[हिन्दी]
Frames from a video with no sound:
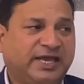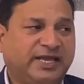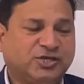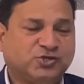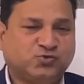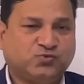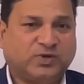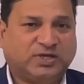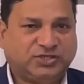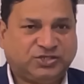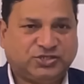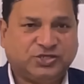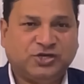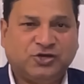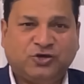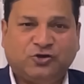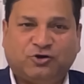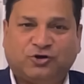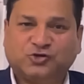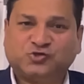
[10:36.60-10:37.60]
का एक स्वच्छ
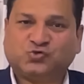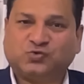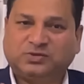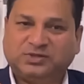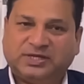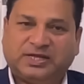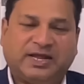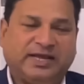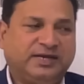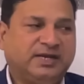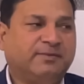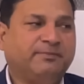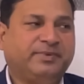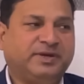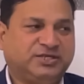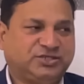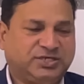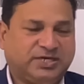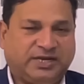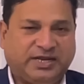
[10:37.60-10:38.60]
और सुंदर आईना
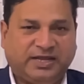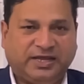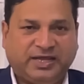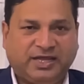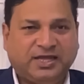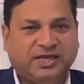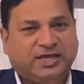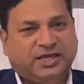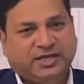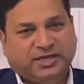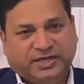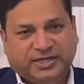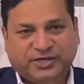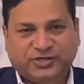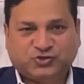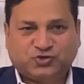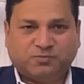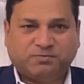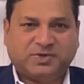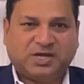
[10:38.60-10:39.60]
पेश करेंगे
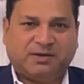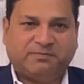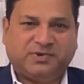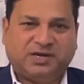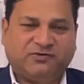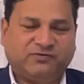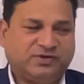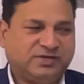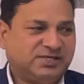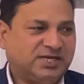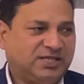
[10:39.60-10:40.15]
इन्हीं शुभकामनाओं के